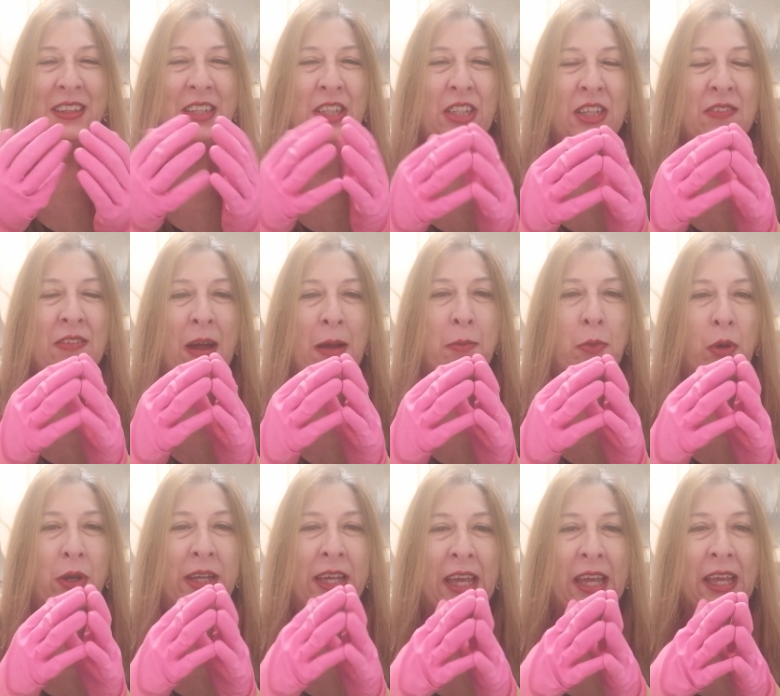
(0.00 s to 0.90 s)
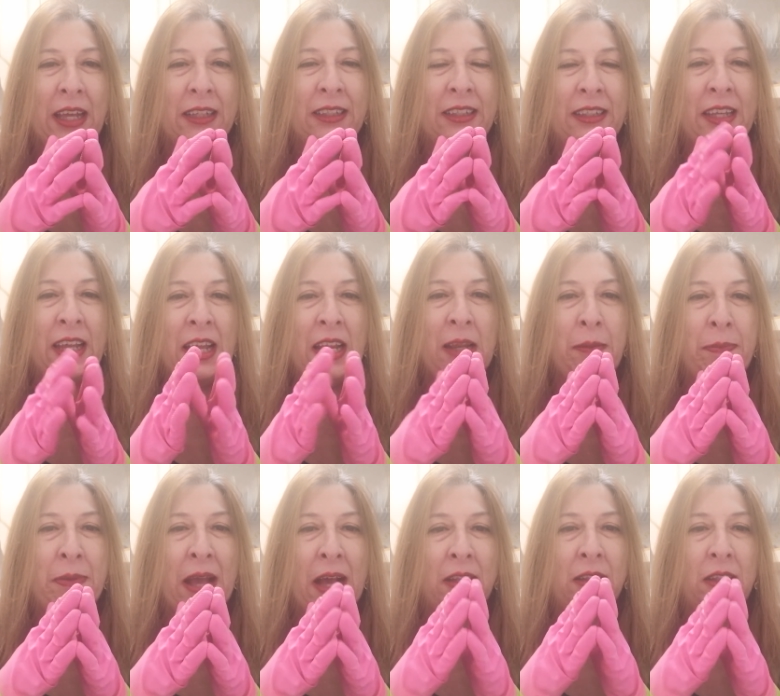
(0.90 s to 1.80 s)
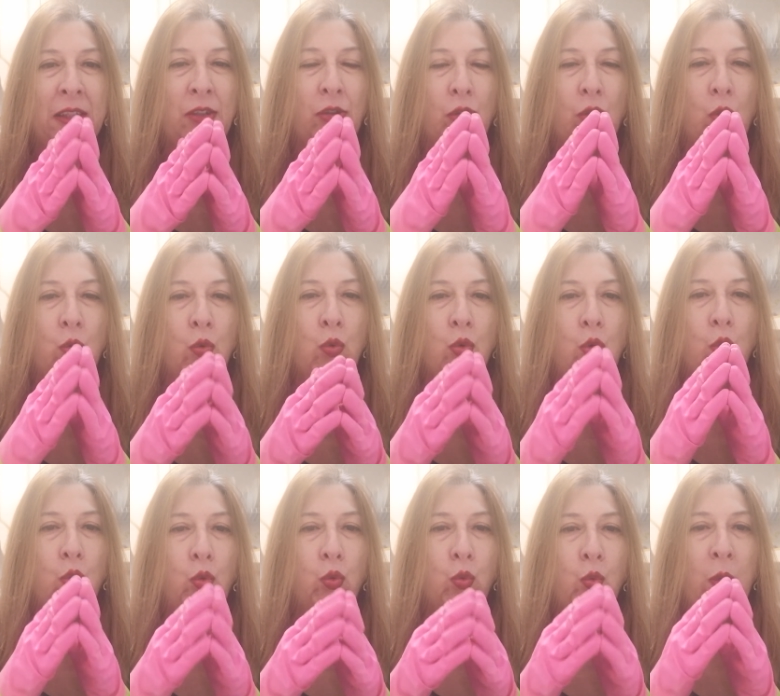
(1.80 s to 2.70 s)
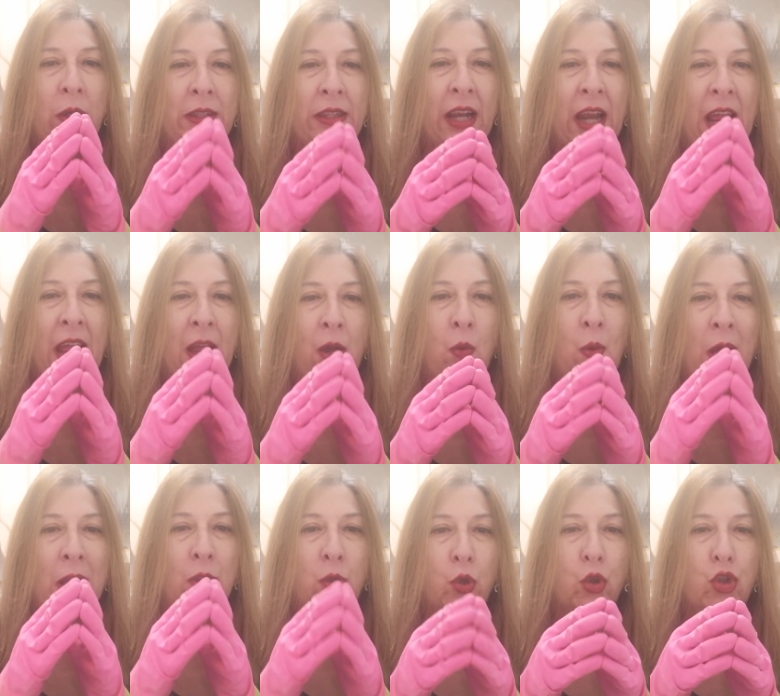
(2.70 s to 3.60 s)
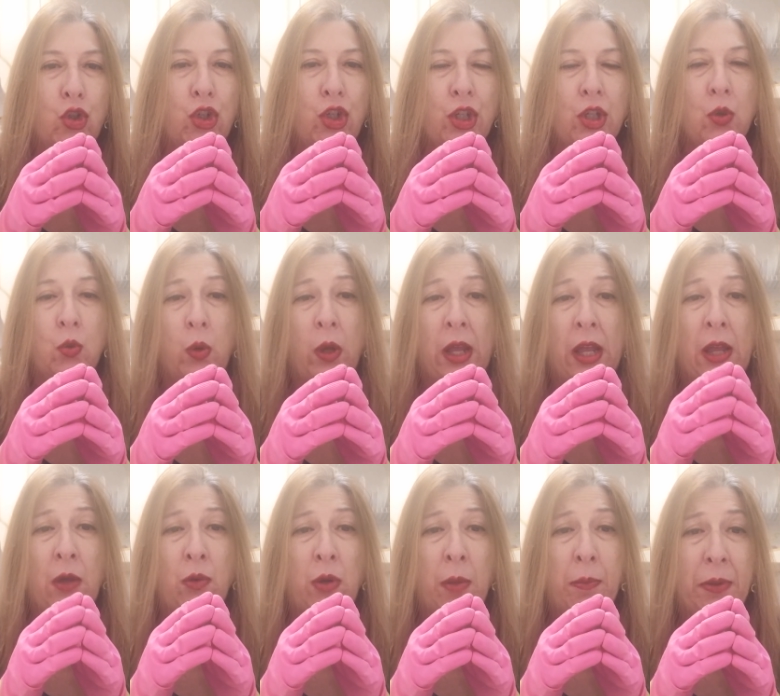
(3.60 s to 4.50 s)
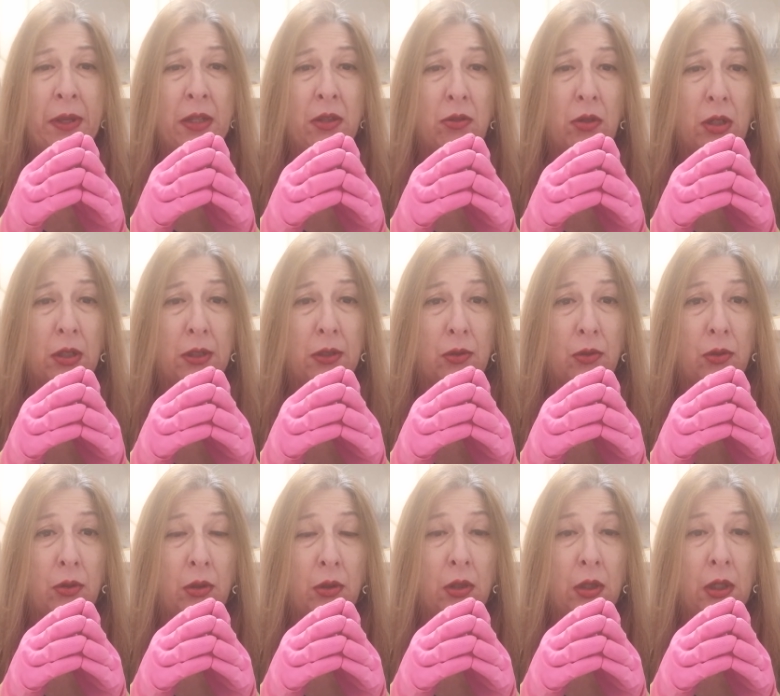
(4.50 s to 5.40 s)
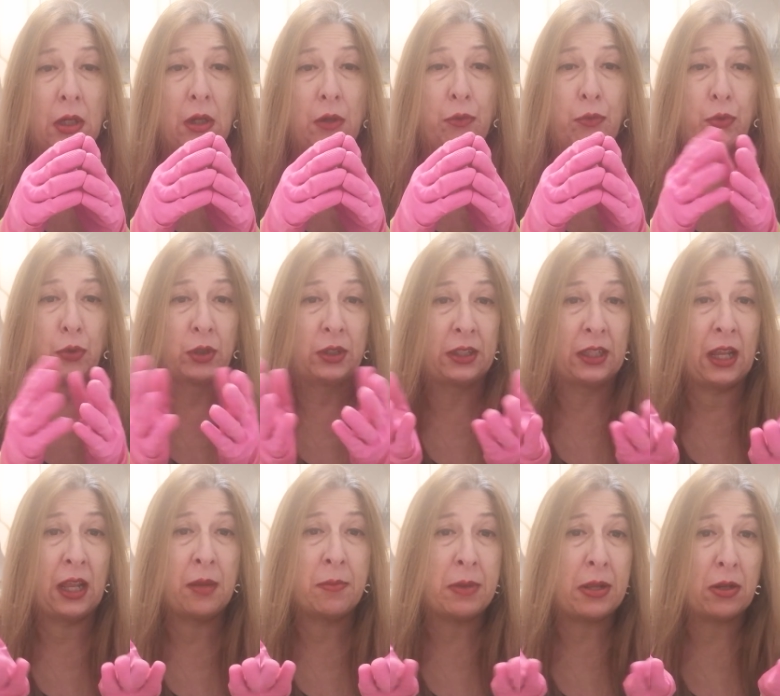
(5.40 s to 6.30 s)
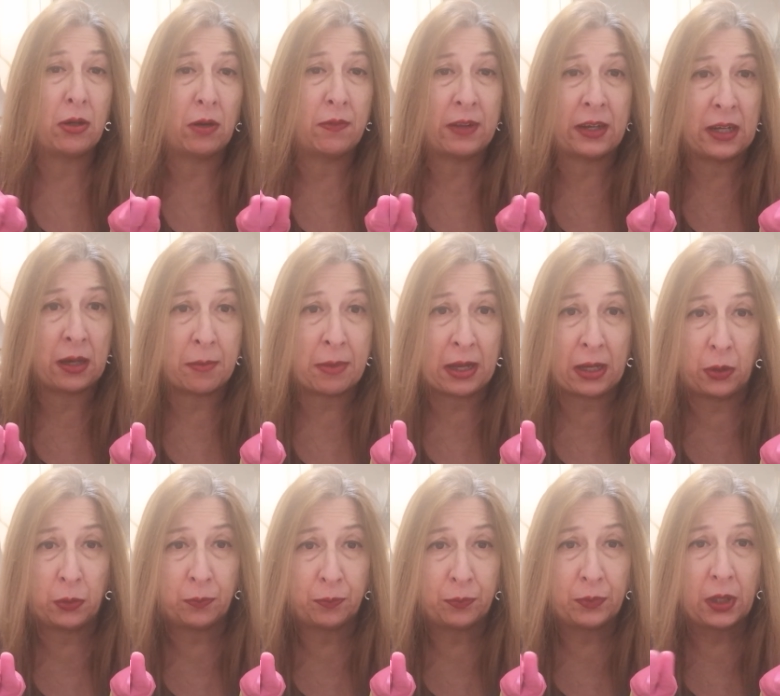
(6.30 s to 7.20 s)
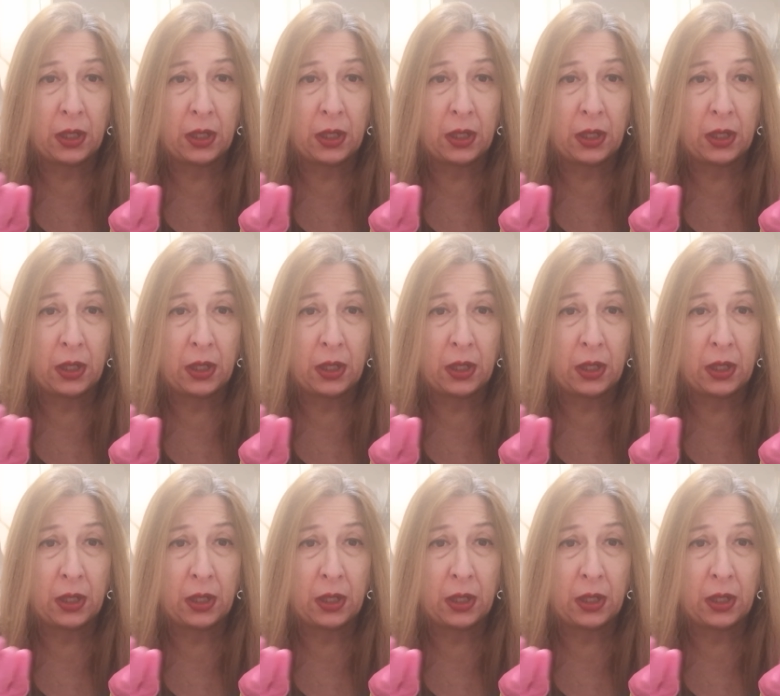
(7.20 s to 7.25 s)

Dicevamo che se i piatti sono 1, 2, 3, 4, 5 e una pentola solo, forse è meglio lavarli a mano.